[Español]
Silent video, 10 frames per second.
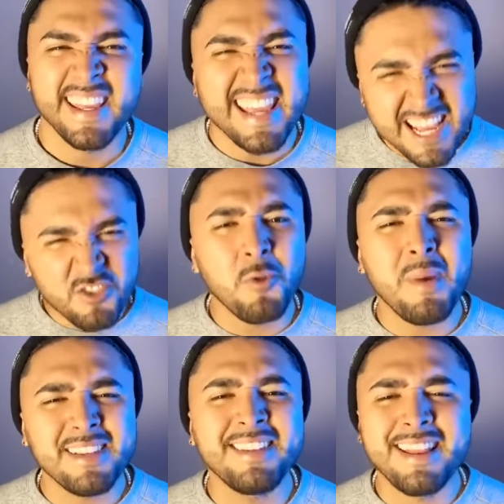Y esto
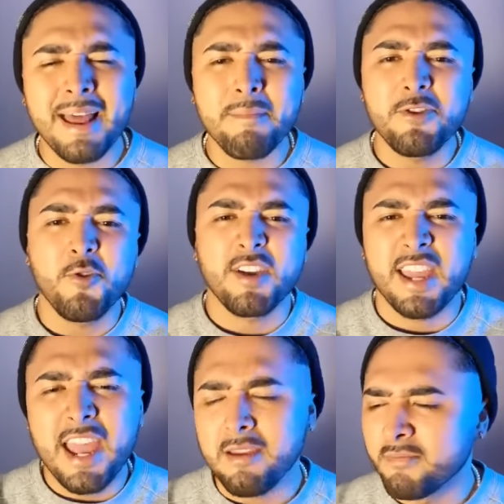más desde el ámbito de
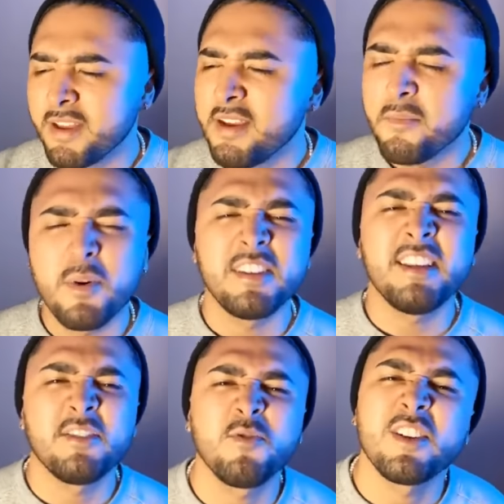que, puede
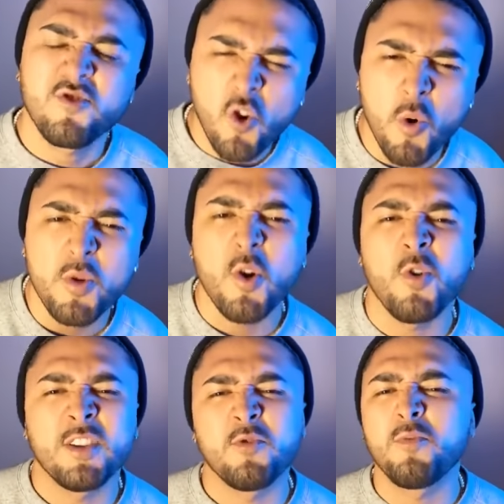ser desde un
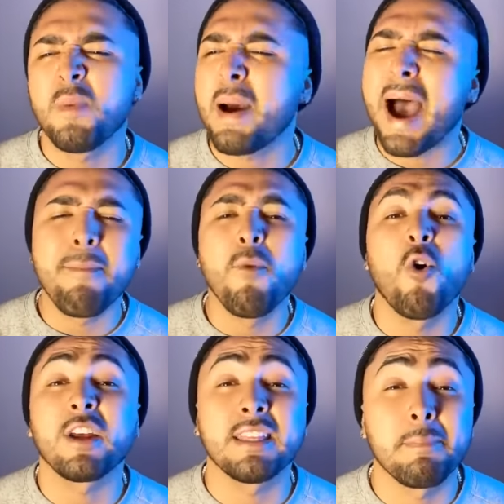exnovio, desde un
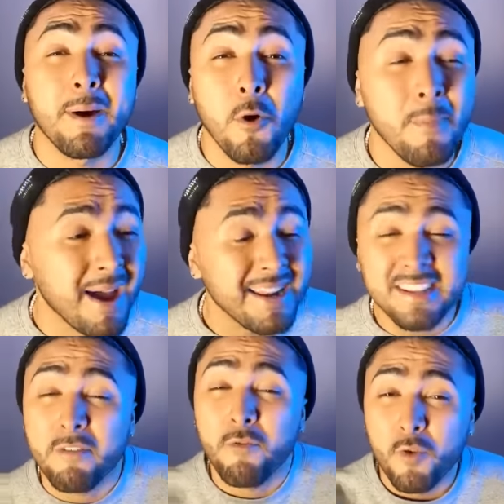amor que te pagó mal
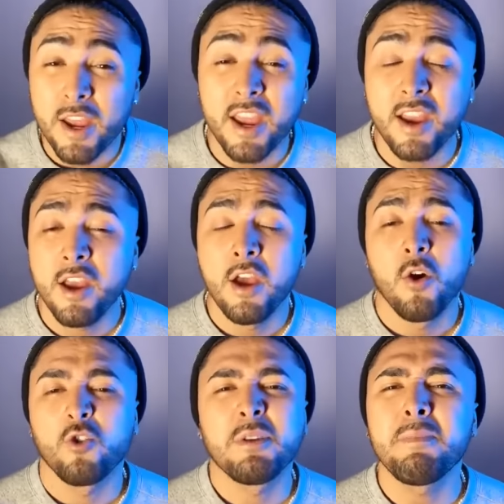y se fue,
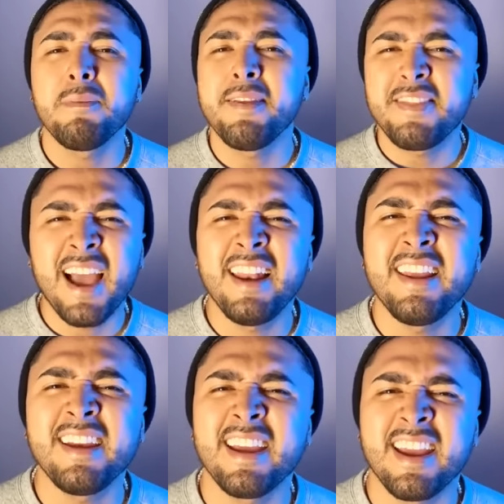o simplemente
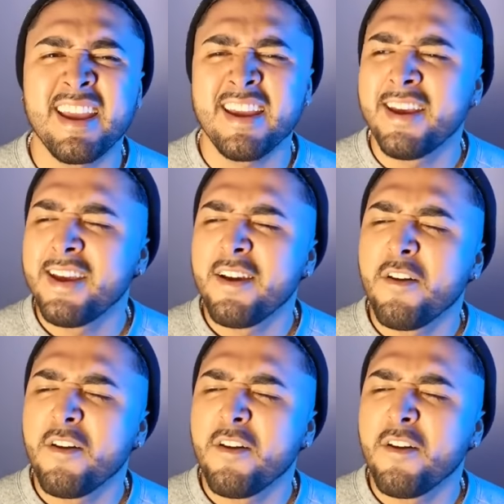alguien que